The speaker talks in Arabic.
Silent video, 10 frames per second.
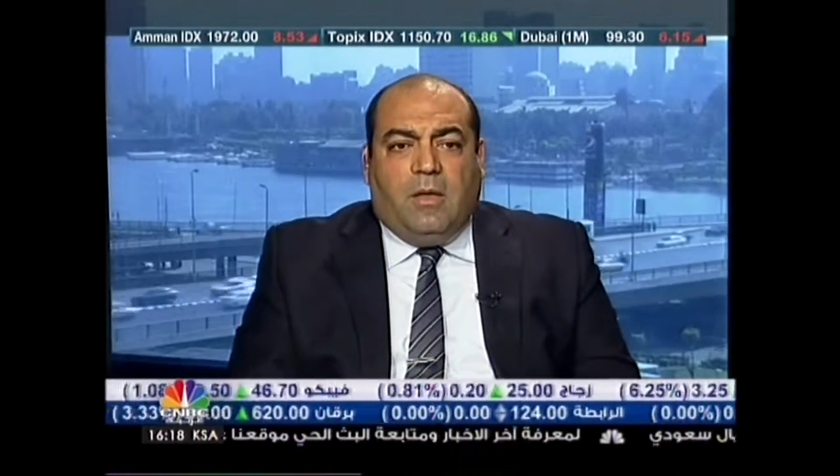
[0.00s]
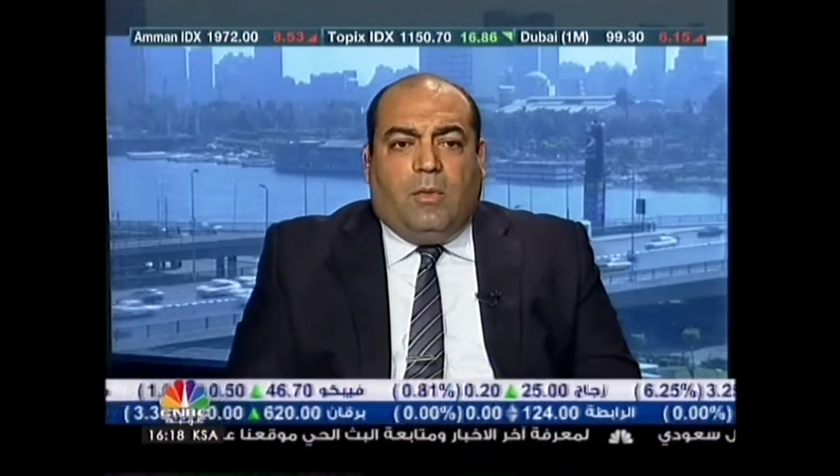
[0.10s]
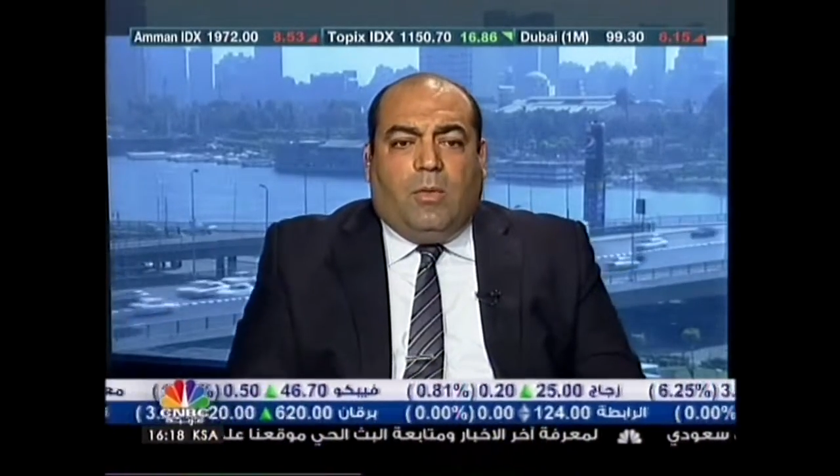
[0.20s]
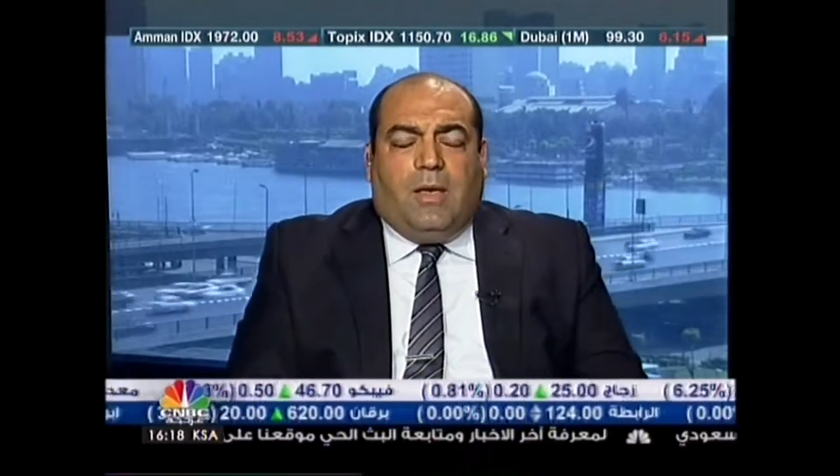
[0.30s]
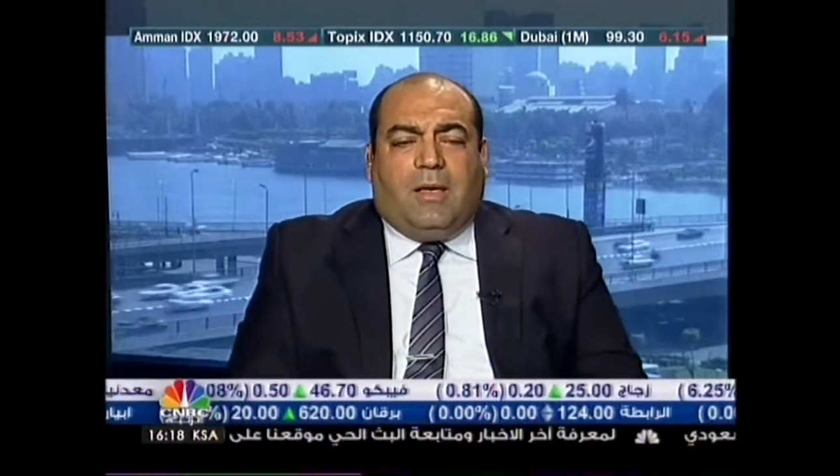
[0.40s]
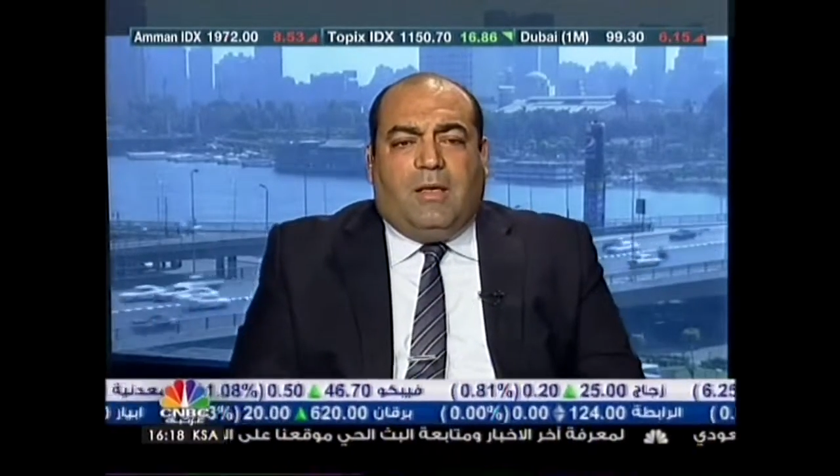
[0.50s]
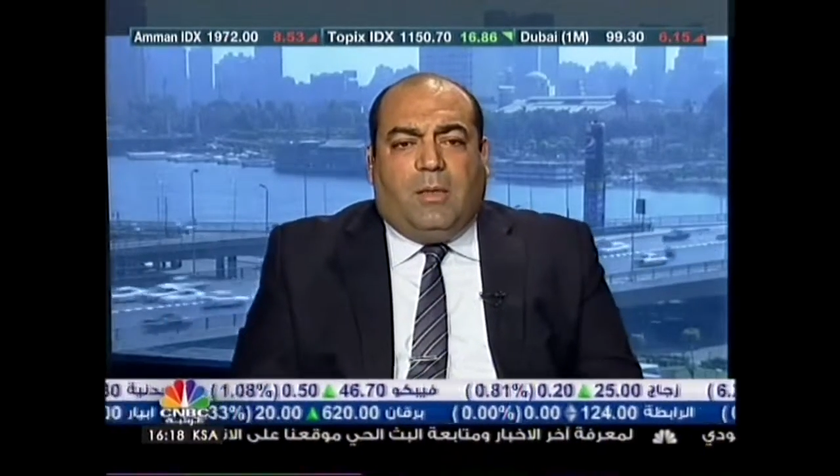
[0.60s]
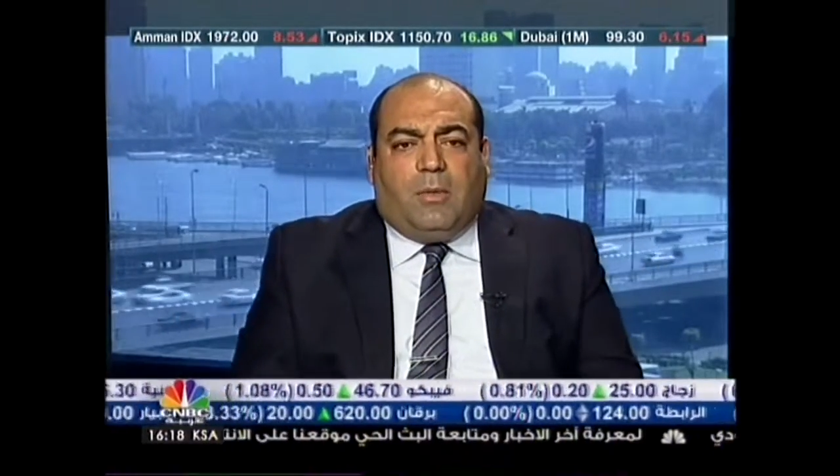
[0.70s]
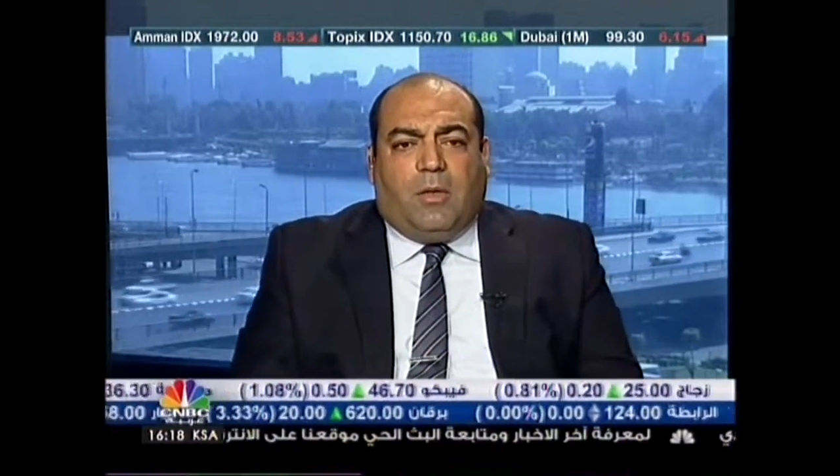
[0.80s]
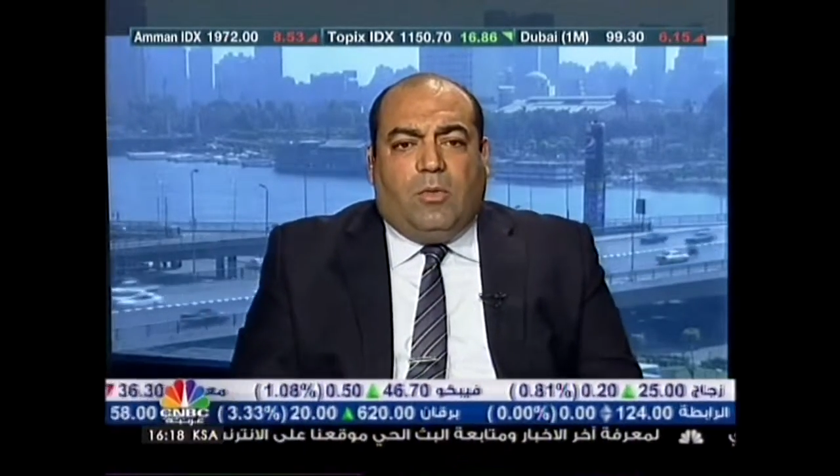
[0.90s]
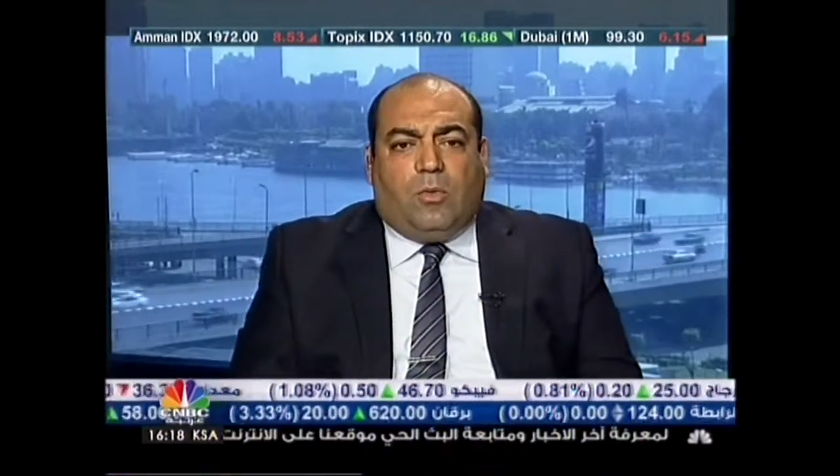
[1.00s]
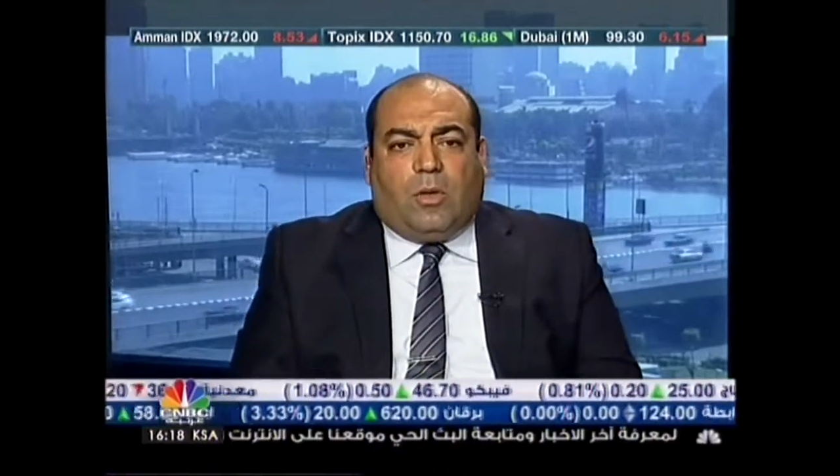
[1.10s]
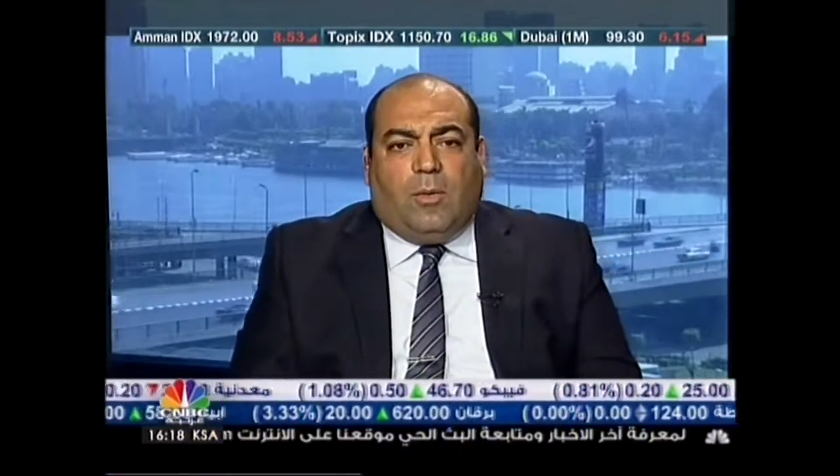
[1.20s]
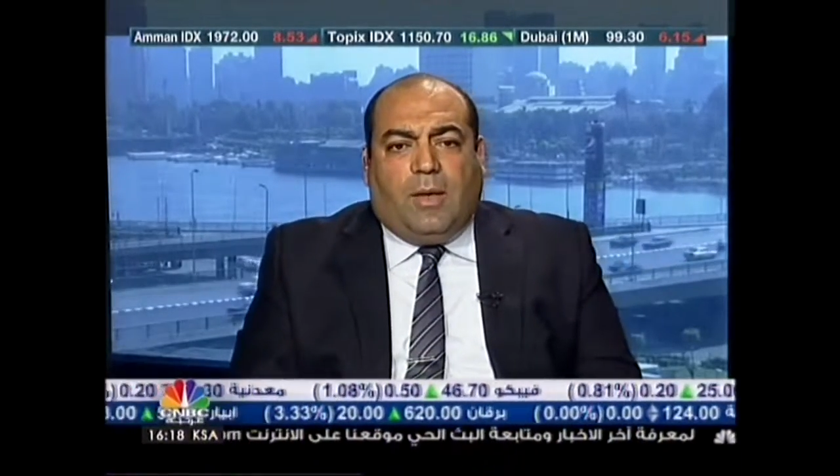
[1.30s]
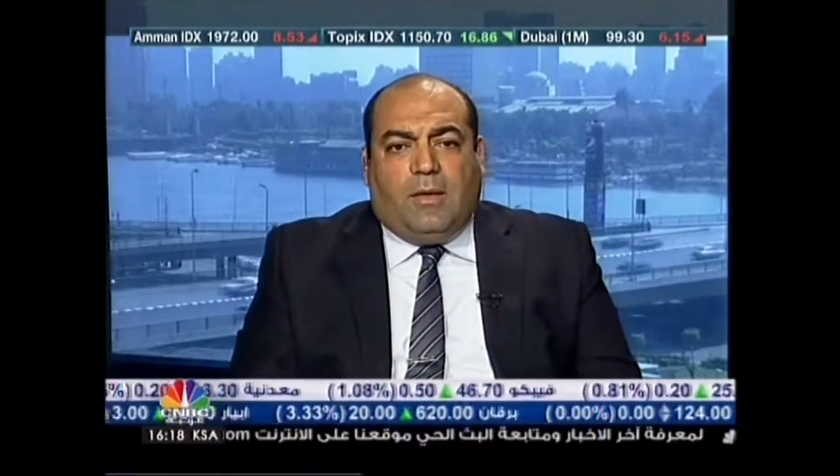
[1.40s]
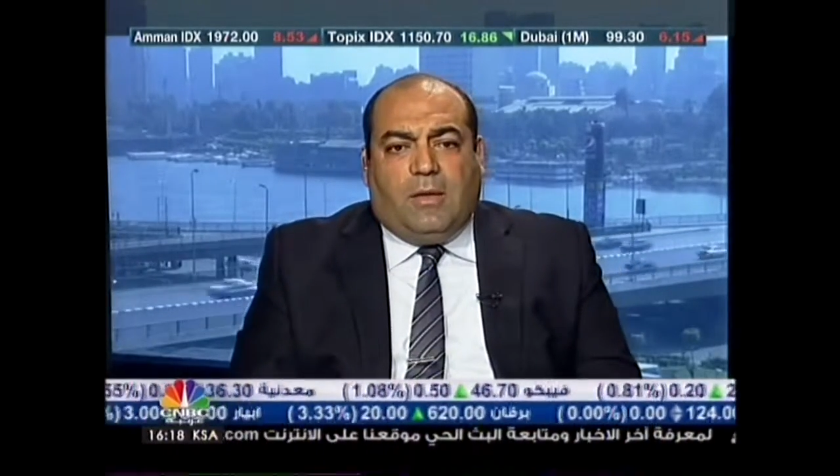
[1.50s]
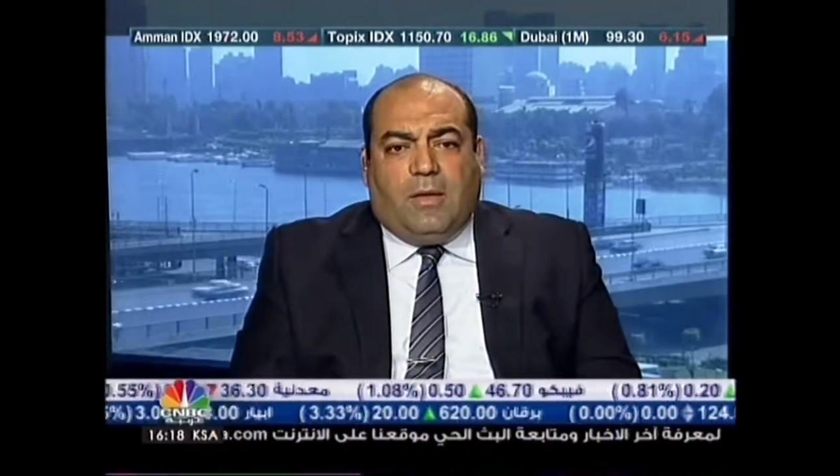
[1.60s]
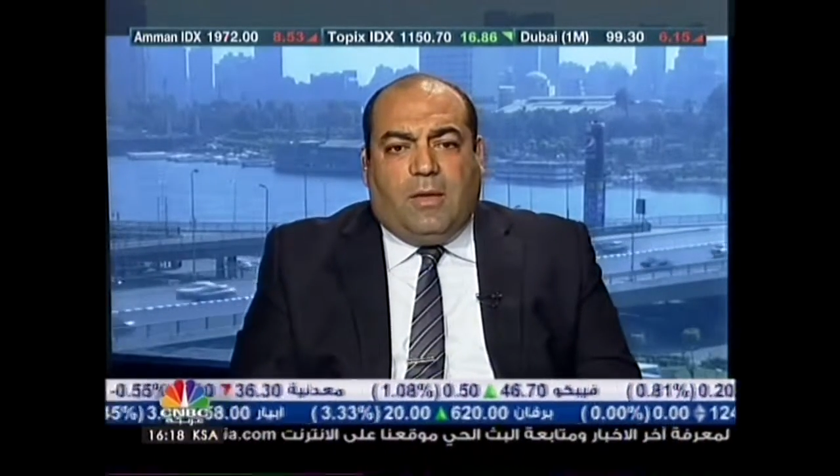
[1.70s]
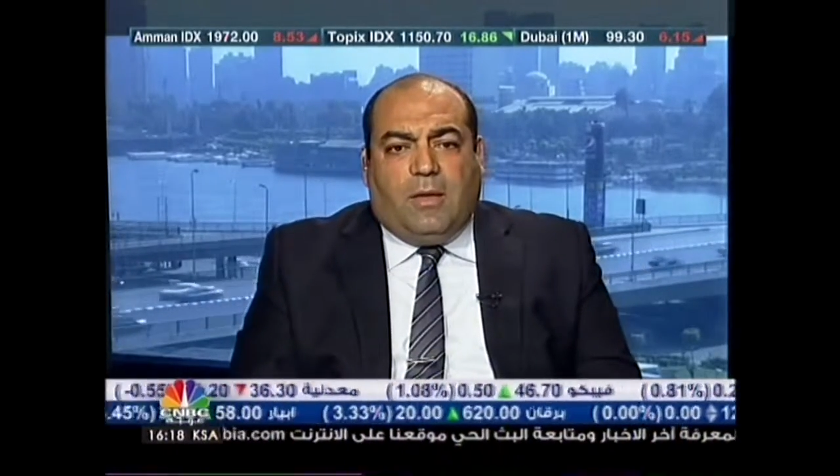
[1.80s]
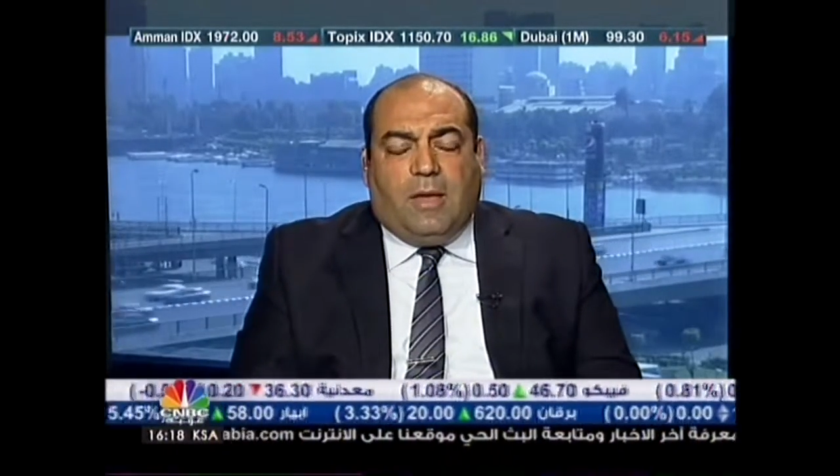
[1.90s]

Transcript: ولكن يبقى نقطه واحده